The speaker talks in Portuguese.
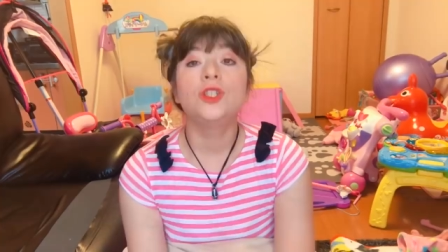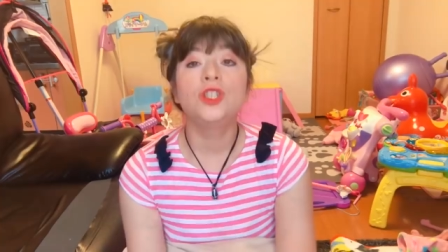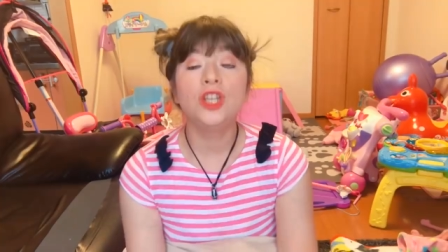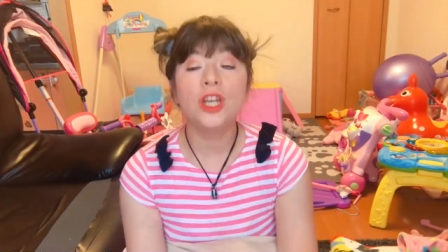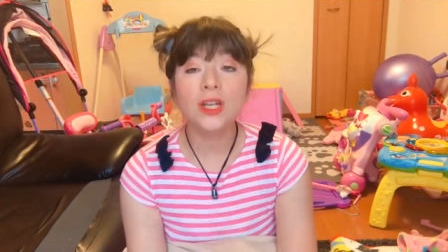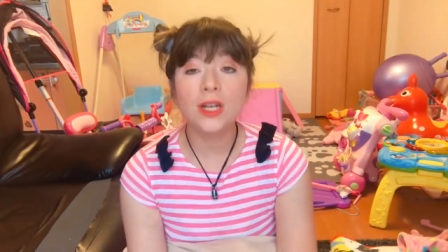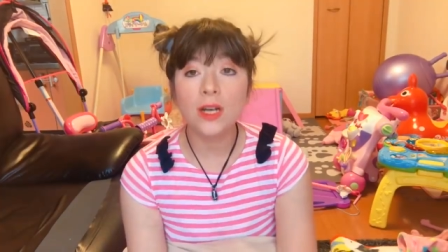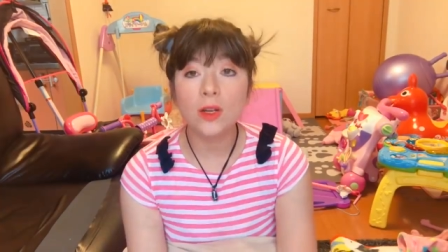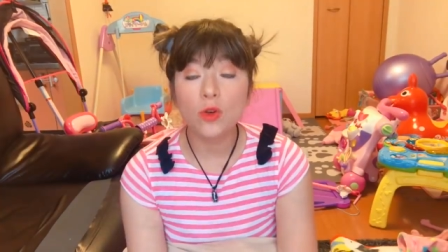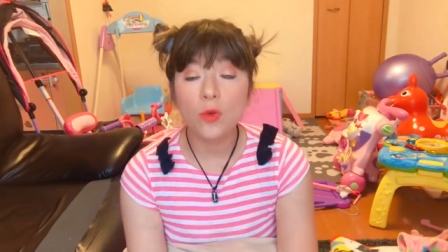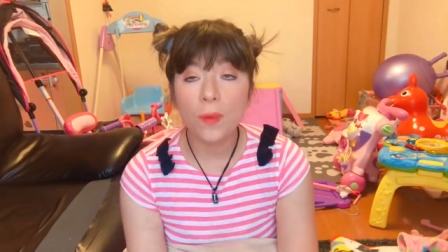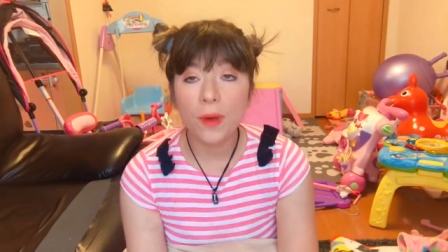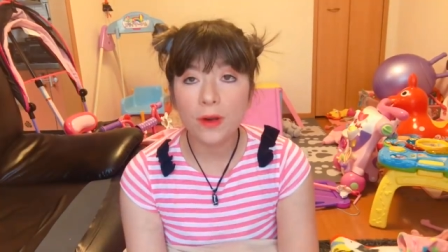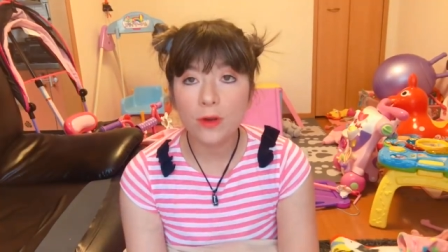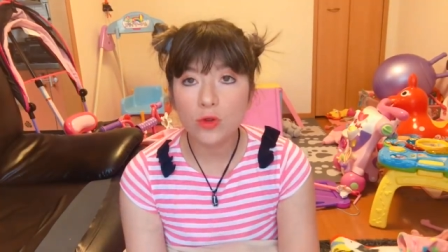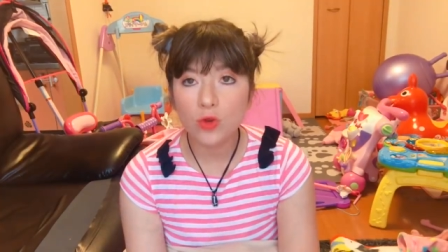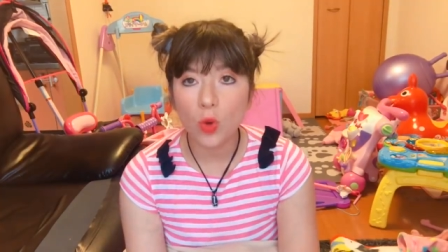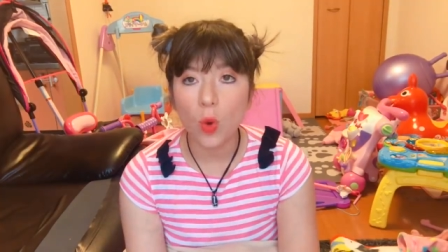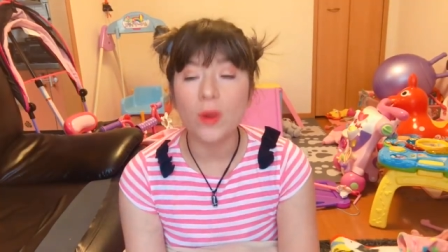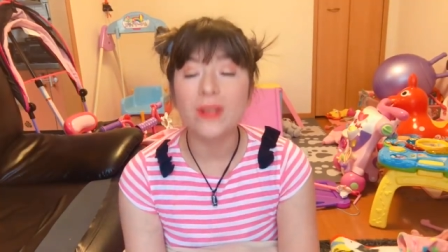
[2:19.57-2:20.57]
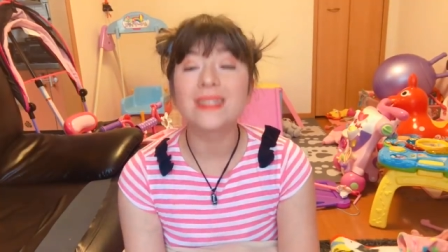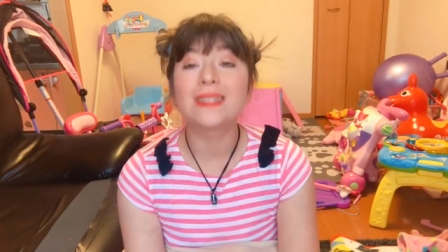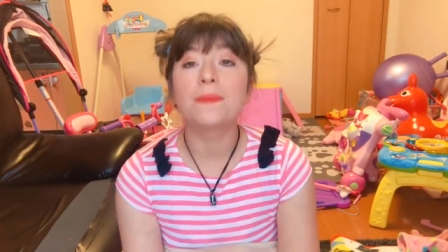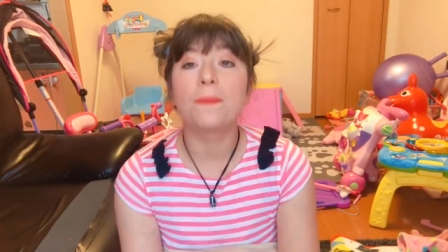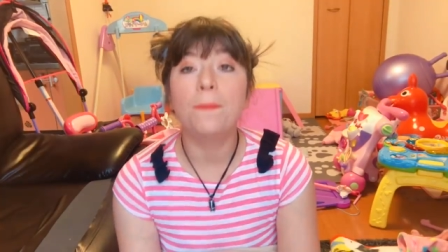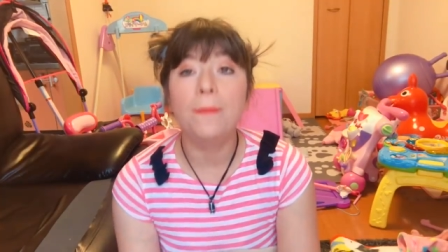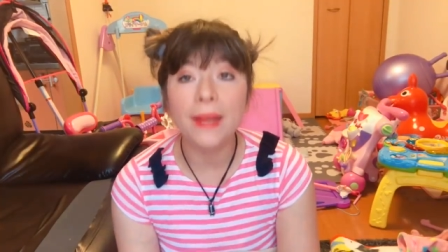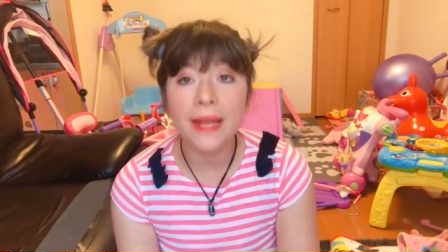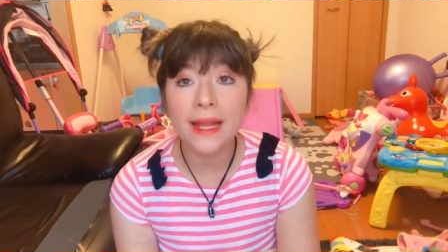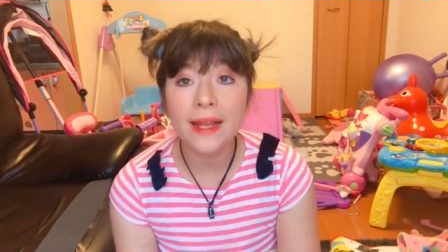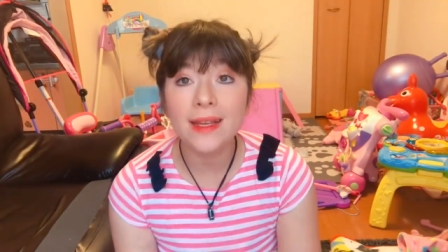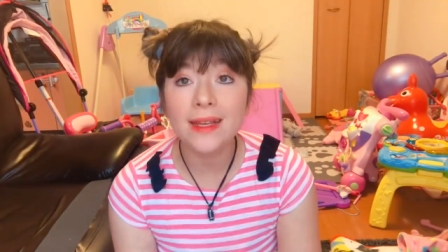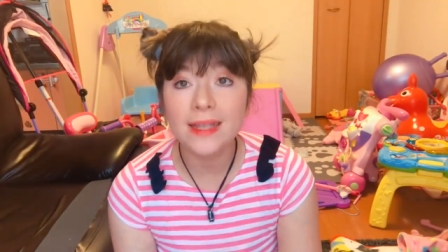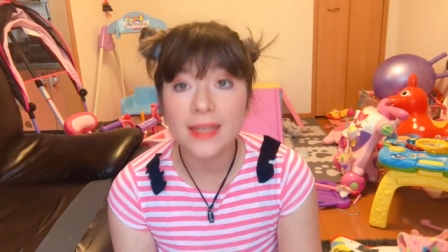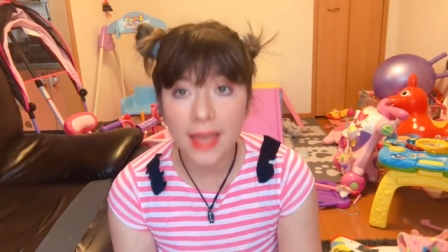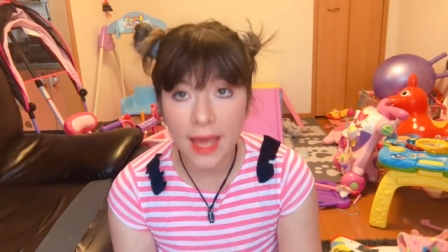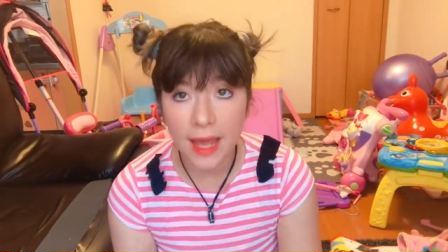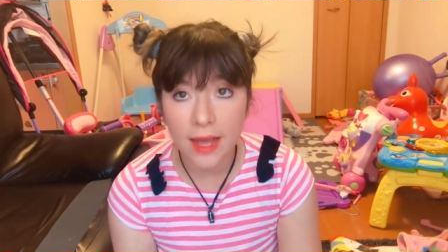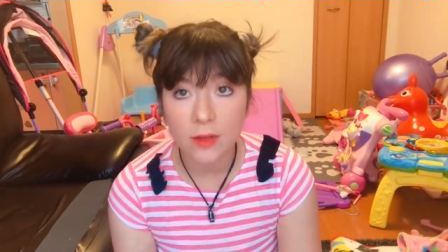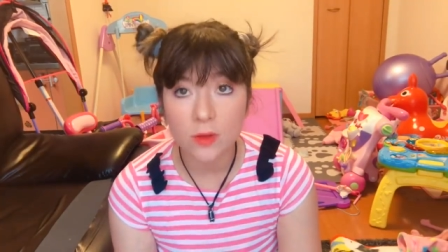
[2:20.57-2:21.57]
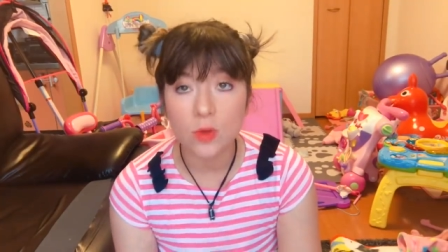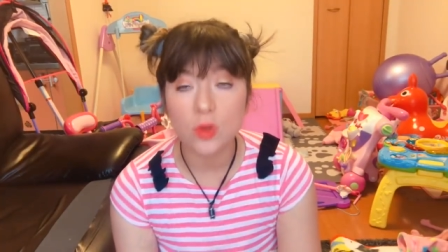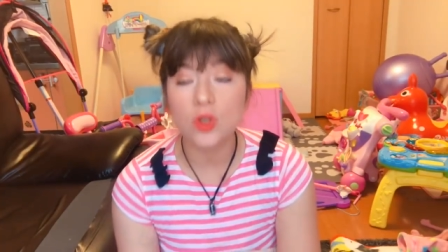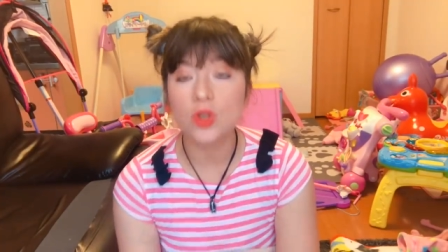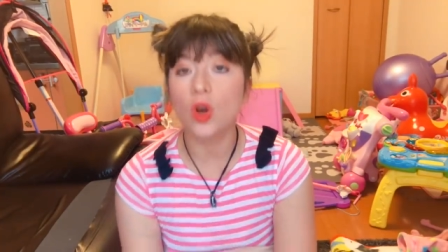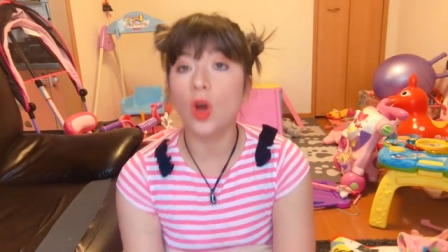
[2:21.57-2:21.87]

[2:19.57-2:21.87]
Dica número 2, brinquedos.